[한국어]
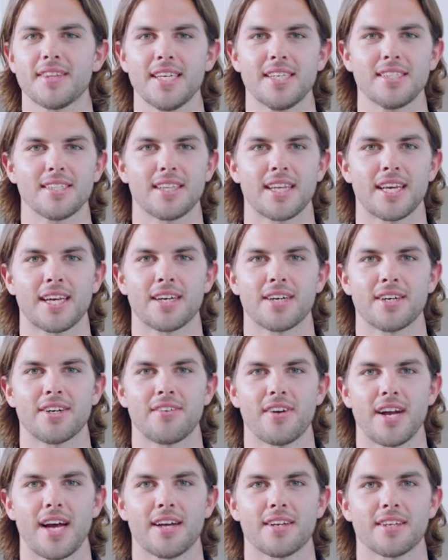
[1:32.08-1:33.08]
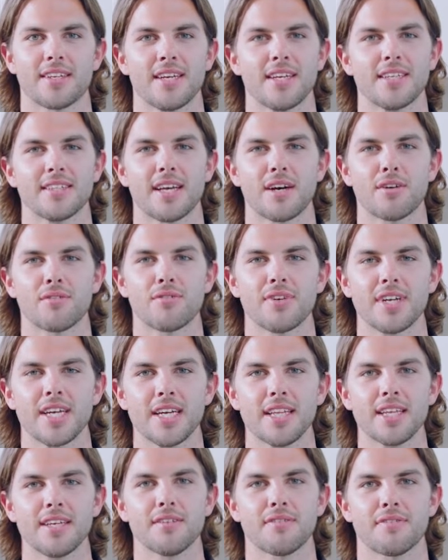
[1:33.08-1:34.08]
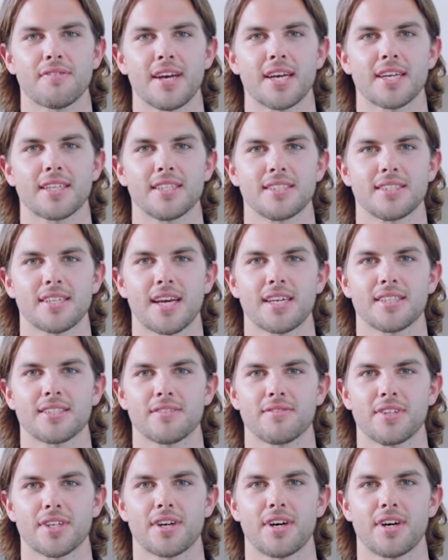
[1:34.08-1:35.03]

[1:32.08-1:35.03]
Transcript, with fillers: 잔여물이 남아있으면 커피 맛에 영향을 미치고